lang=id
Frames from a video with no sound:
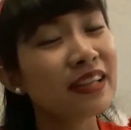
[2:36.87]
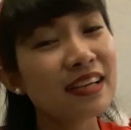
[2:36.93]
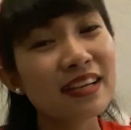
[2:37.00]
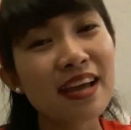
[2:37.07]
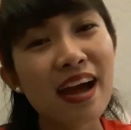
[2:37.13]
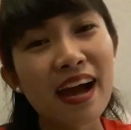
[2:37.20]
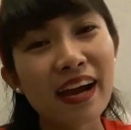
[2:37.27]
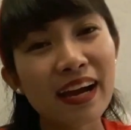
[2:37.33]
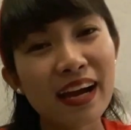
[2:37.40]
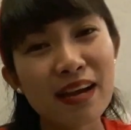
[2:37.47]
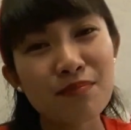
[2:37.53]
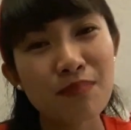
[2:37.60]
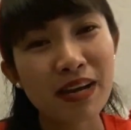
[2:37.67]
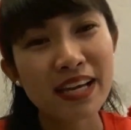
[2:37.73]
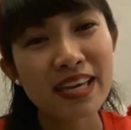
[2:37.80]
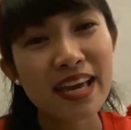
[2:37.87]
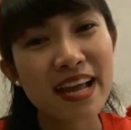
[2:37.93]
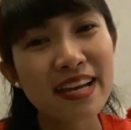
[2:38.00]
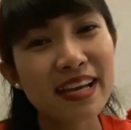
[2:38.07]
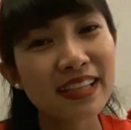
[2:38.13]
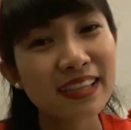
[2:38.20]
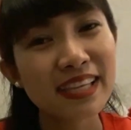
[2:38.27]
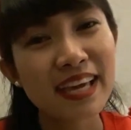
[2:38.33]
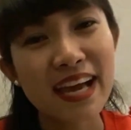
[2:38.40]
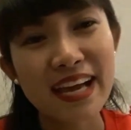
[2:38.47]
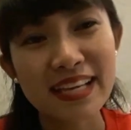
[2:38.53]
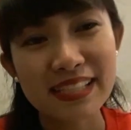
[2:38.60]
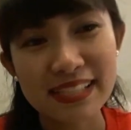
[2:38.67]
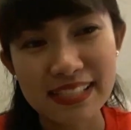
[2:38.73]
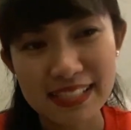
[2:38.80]
tidak akan mengkhianati
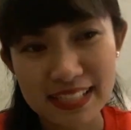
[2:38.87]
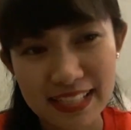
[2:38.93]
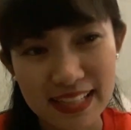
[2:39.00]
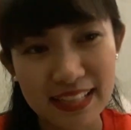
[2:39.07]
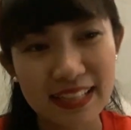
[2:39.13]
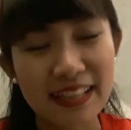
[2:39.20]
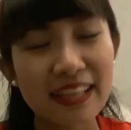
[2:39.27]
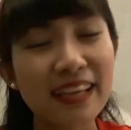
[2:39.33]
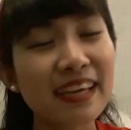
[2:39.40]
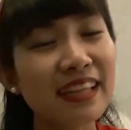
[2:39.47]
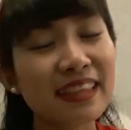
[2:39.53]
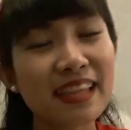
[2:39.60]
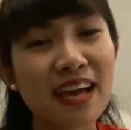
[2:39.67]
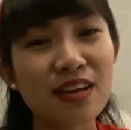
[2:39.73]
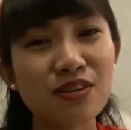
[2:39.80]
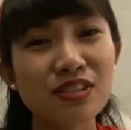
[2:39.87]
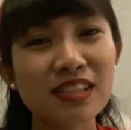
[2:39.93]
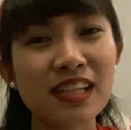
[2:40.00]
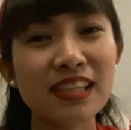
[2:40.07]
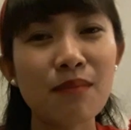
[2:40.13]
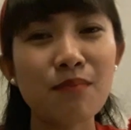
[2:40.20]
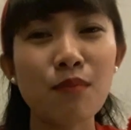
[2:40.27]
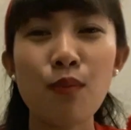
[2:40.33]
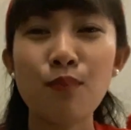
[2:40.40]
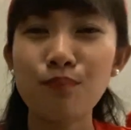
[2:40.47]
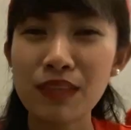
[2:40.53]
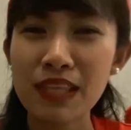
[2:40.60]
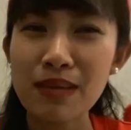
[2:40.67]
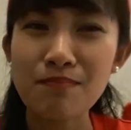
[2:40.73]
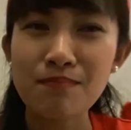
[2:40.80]
hasil kita harus tetap
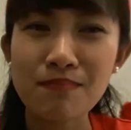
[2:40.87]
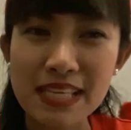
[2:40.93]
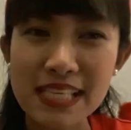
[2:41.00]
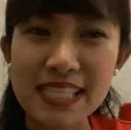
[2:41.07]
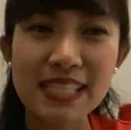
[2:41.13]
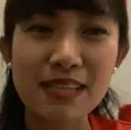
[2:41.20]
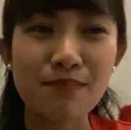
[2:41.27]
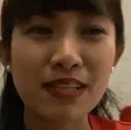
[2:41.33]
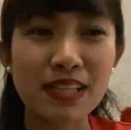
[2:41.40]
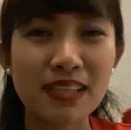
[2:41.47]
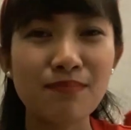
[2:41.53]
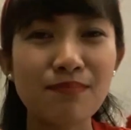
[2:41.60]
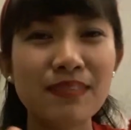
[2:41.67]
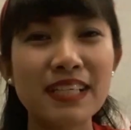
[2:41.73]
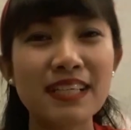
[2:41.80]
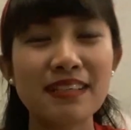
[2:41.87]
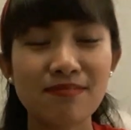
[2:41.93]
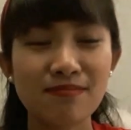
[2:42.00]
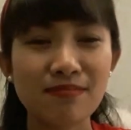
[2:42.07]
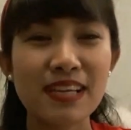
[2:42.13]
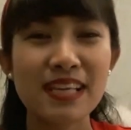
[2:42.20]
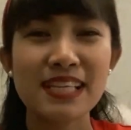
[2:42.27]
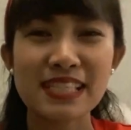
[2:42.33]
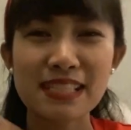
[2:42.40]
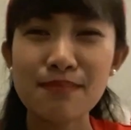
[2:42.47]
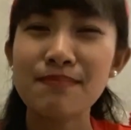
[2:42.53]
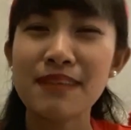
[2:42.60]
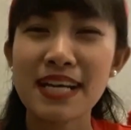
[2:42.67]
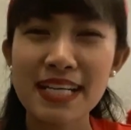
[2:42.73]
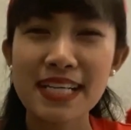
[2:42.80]
optimis teman-teman
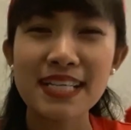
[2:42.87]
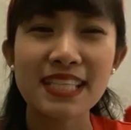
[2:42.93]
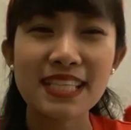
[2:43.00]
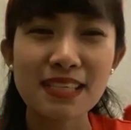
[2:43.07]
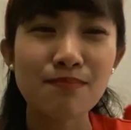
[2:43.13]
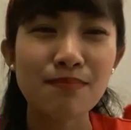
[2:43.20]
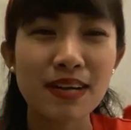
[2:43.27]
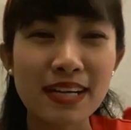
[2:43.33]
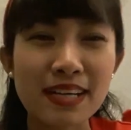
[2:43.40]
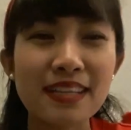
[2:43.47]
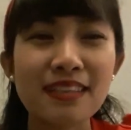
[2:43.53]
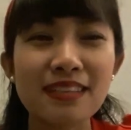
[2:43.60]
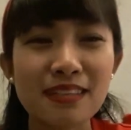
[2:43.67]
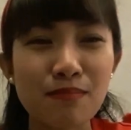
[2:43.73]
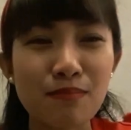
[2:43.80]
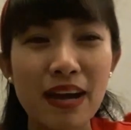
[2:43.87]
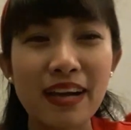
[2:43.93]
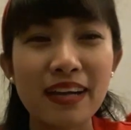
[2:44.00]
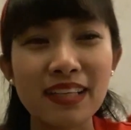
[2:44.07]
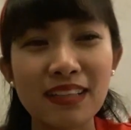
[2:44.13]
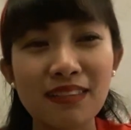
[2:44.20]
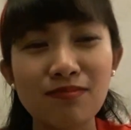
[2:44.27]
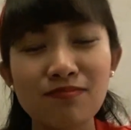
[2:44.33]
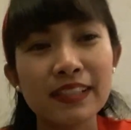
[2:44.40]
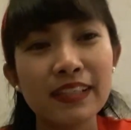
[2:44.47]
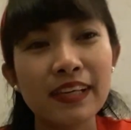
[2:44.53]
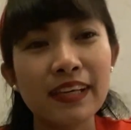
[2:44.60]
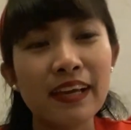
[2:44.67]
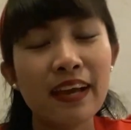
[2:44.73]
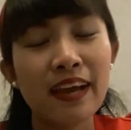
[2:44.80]
semangat semangat semangat
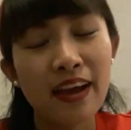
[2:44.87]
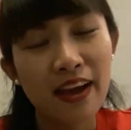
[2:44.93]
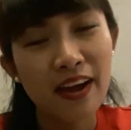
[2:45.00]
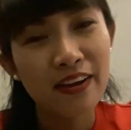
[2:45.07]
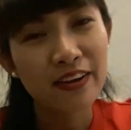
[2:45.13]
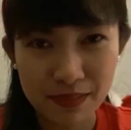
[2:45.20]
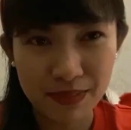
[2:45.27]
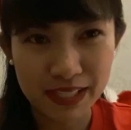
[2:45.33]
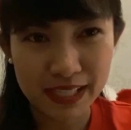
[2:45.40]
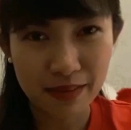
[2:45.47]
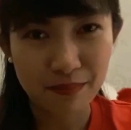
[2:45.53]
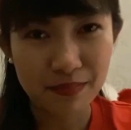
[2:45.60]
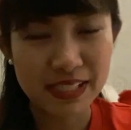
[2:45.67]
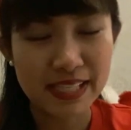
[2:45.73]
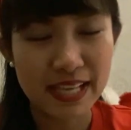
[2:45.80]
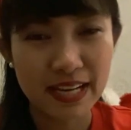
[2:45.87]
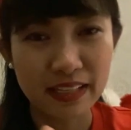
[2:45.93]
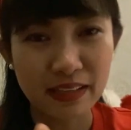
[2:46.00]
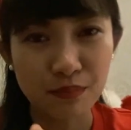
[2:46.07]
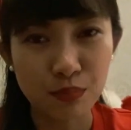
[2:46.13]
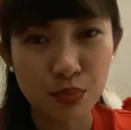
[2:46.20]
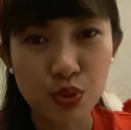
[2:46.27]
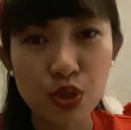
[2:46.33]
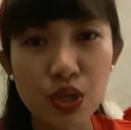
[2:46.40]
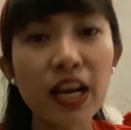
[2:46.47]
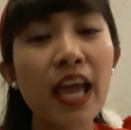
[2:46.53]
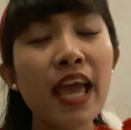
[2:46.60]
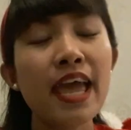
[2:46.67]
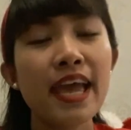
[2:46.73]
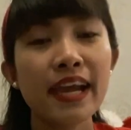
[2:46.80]
yang bisa
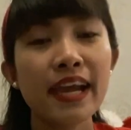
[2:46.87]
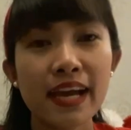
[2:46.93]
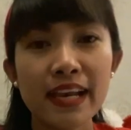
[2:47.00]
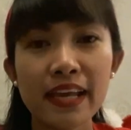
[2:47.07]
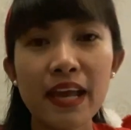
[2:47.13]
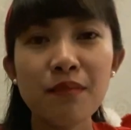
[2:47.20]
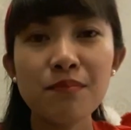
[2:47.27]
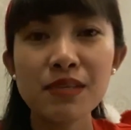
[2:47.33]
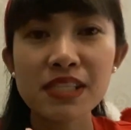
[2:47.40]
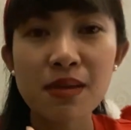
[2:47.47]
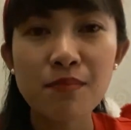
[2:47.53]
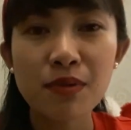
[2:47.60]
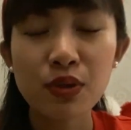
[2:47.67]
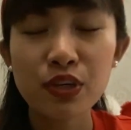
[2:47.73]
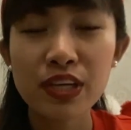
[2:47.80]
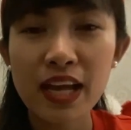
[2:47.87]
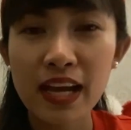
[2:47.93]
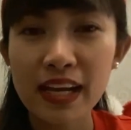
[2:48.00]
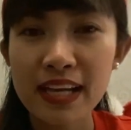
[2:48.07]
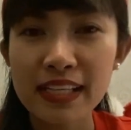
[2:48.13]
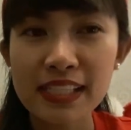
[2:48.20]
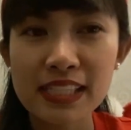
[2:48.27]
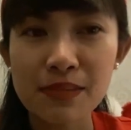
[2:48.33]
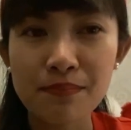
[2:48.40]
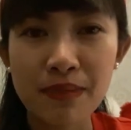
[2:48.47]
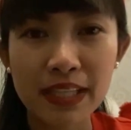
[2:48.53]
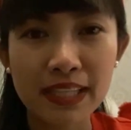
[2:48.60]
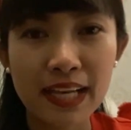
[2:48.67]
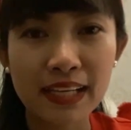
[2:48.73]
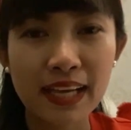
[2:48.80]
libur kalian bisa menggunakan
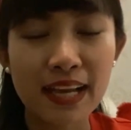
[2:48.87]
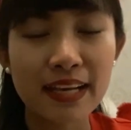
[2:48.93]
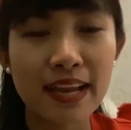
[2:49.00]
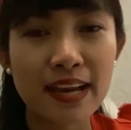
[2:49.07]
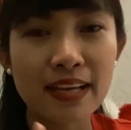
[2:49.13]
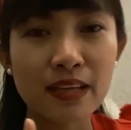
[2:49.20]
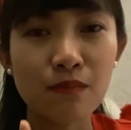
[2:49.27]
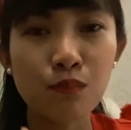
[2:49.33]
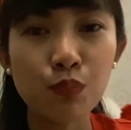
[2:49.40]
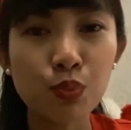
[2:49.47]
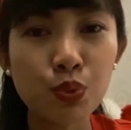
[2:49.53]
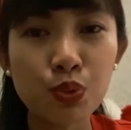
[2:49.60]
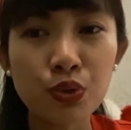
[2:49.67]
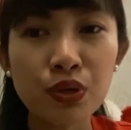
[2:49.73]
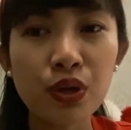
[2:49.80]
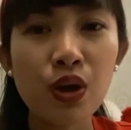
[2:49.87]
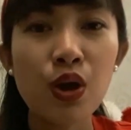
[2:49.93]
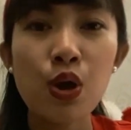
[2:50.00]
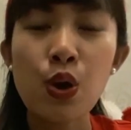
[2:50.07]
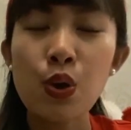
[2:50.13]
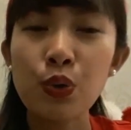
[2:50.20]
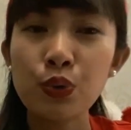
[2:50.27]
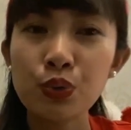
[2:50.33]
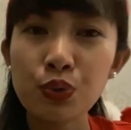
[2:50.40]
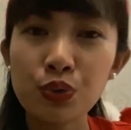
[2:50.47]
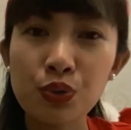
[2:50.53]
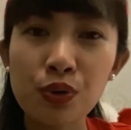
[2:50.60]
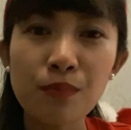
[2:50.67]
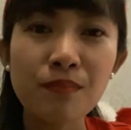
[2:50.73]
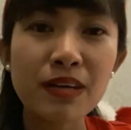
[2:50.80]
kesempatan kalian libur
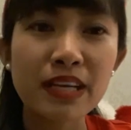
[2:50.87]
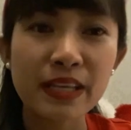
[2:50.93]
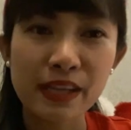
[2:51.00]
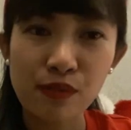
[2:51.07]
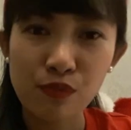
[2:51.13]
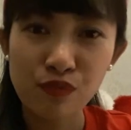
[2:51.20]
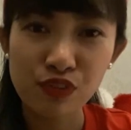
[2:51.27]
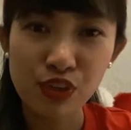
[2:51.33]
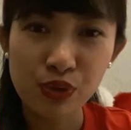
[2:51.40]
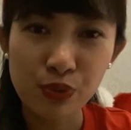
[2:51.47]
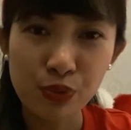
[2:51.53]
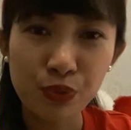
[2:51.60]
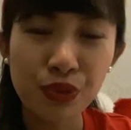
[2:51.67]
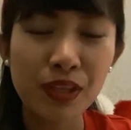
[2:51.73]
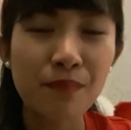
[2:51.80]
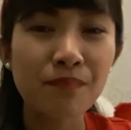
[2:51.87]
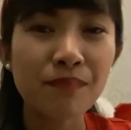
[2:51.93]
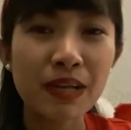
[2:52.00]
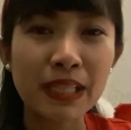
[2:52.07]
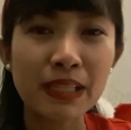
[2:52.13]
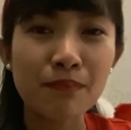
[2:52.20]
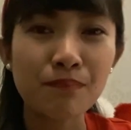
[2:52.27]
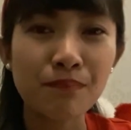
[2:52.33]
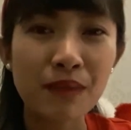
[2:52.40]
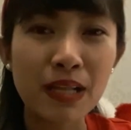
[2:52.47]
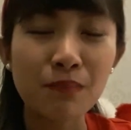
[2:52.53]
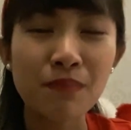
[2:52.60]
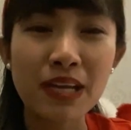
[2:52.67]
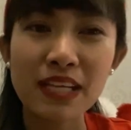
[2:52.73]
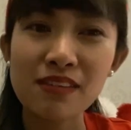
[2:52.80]
untuk mereview
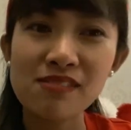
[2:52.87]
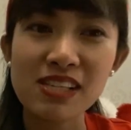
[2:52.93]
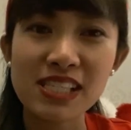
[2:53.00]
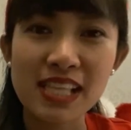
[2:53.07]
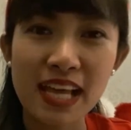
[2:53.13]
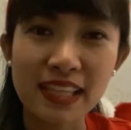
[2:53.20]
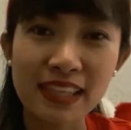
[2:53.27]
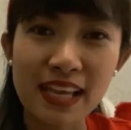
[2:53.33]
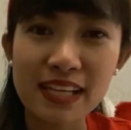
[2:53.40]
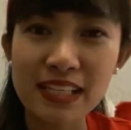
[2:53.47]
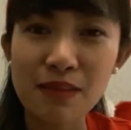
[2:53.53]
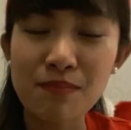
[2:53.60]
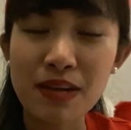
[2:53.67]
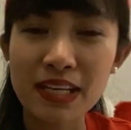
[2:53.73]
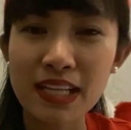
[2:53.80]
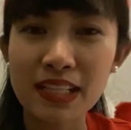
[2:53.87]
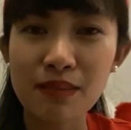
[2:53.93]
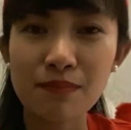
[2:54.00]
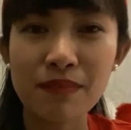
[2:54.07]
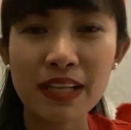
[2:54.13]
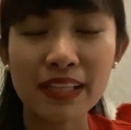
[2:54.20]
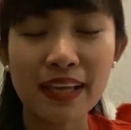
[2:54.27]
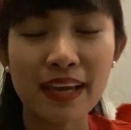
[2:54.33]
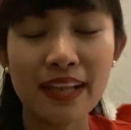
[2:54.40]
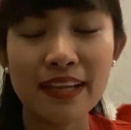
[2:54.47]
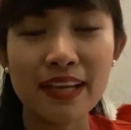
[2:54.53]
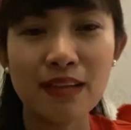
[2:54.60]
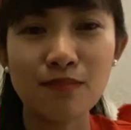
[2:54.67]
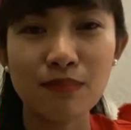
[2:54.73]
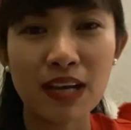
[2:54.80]
tempat-tempat pariwisata di mana tempat
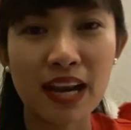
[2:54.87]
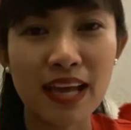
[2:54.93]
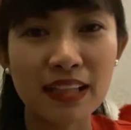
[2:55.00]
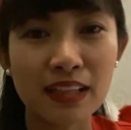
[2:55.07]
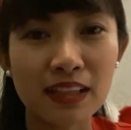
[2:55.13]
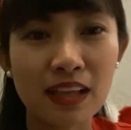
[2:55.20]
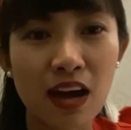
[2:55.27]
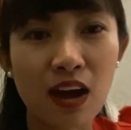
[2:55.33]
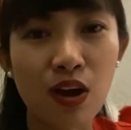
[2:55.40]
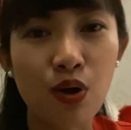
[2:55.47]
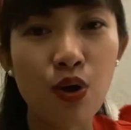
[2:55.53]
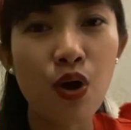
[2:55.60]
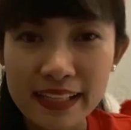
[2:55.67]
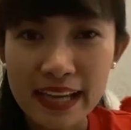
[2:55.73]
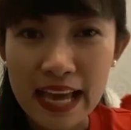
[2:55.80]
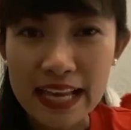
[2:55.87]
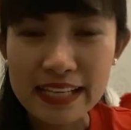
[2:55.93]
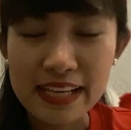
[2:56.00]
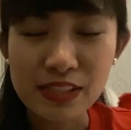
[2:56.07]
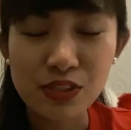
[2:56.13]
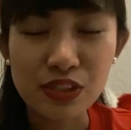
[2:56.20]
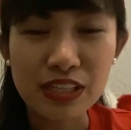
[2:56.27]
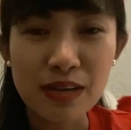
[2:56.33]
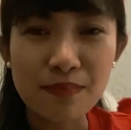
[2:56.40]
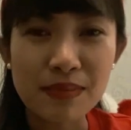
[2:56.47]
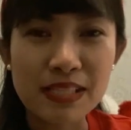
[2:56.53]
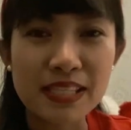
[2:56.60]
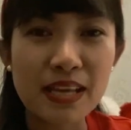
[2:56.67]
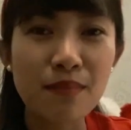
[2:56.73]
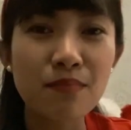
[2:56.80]
kalian merantau. Kalian juga
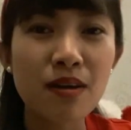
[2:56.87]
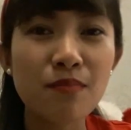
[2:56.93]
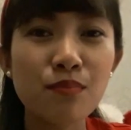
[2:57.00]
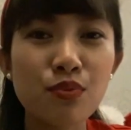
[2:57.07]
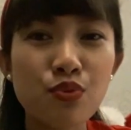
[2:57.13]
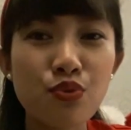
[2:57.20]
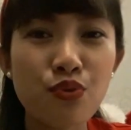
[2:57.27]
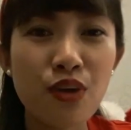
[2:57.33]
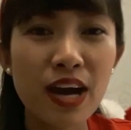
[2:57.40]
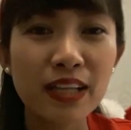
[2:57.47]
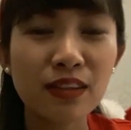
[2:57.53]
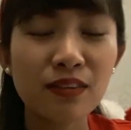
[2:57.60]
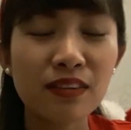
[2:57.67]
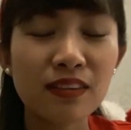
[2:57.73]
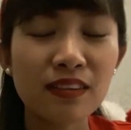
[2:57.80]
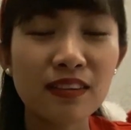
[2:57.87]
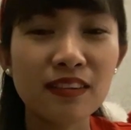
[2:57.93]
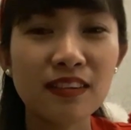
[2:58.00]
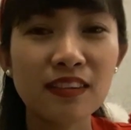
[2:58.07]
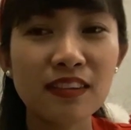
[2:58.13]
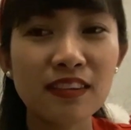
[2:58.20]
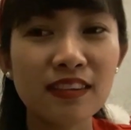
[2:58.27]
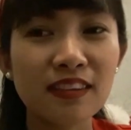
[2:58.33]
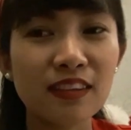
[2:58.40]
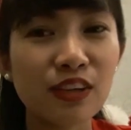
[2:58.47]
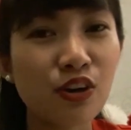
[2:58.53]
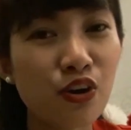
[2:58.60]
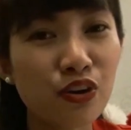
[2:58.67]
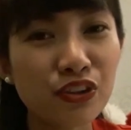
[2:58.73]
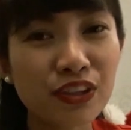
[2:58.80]
bisa membuat
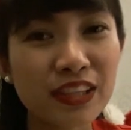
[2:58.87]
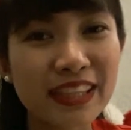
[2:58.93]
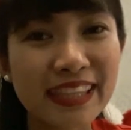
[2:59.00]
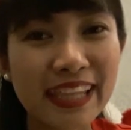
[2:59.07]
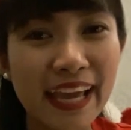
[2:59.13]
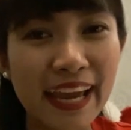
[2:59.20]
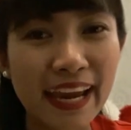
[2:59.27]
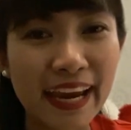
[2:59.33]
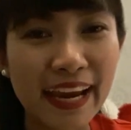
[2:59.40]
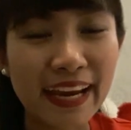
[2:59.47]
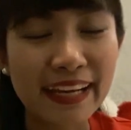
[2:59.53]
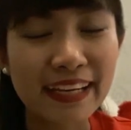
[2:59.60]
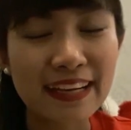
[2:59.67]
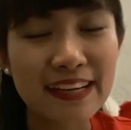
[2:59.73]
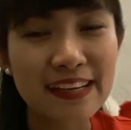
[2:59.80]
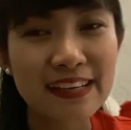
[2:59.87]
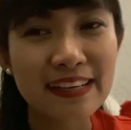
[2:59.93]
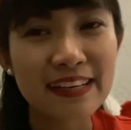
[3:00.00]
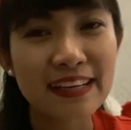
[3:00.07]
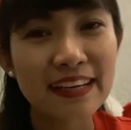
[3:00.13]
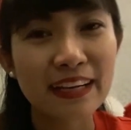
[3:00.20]
konten